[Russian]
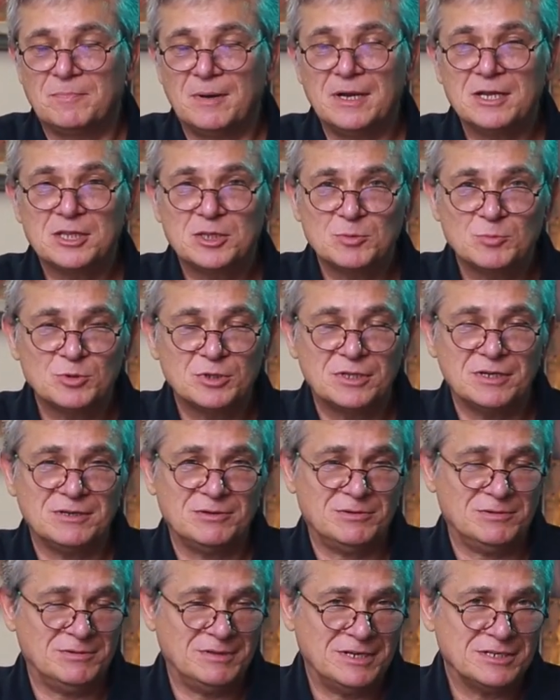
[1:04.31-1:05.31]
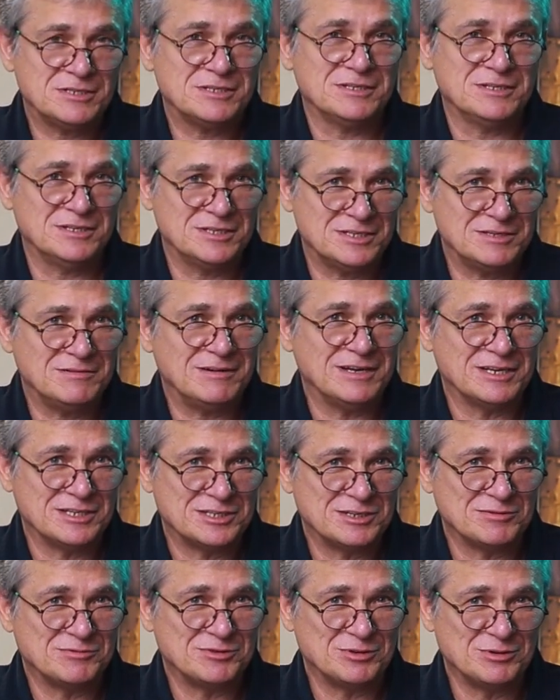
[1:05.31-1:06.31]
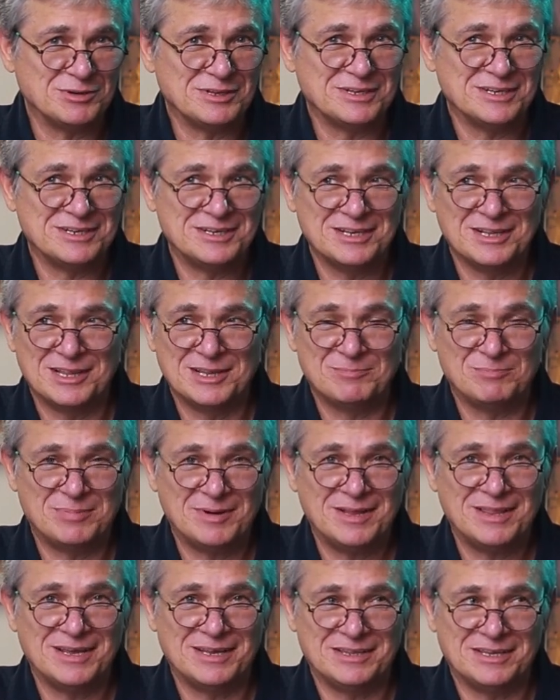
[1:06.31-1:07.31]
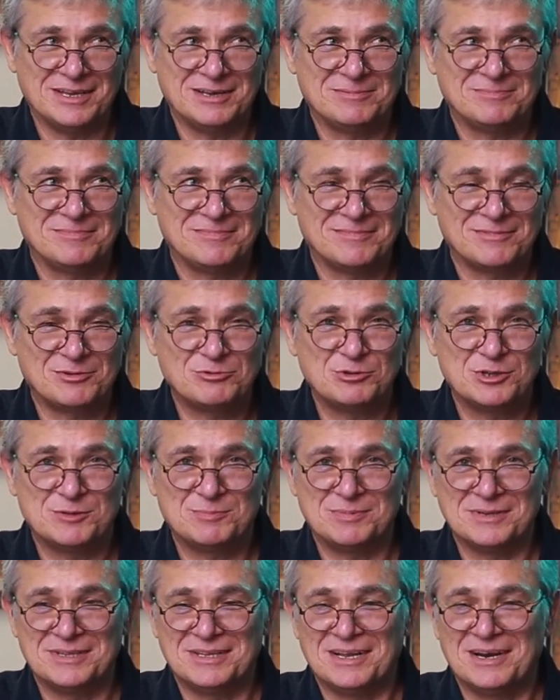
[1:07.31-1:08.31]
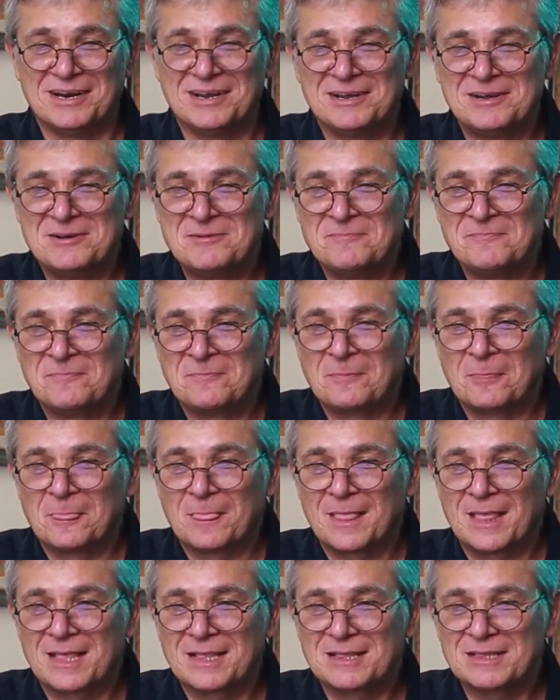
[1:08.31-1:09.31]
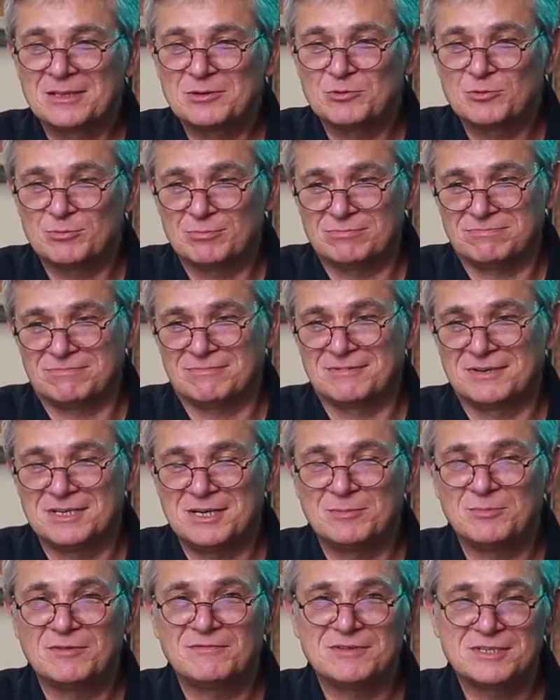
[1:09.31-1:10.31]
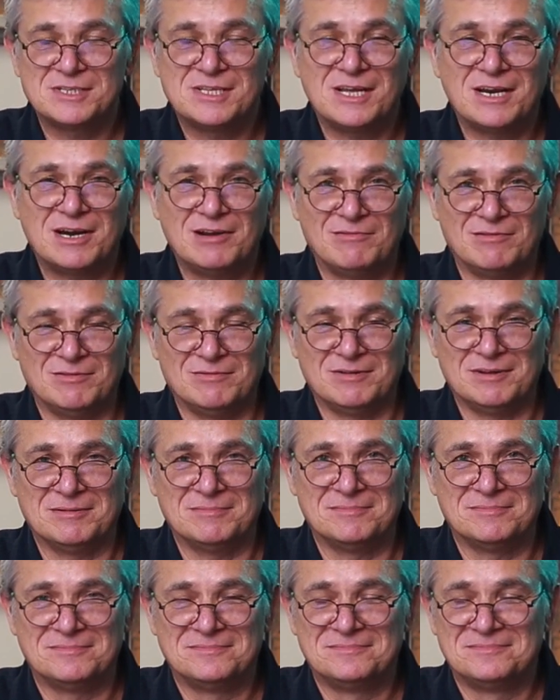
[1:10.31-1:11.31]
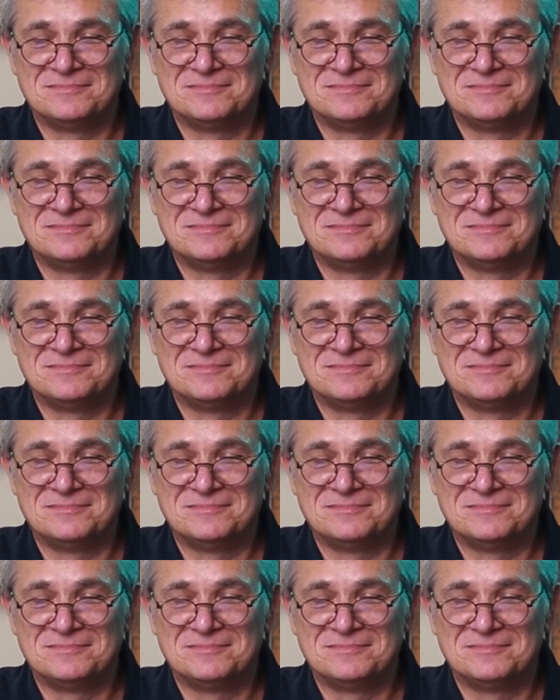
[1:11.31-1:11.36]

Поэтому-то у нас и называется все это дело палата, госпиталь, ну, где мы выздоравливаем.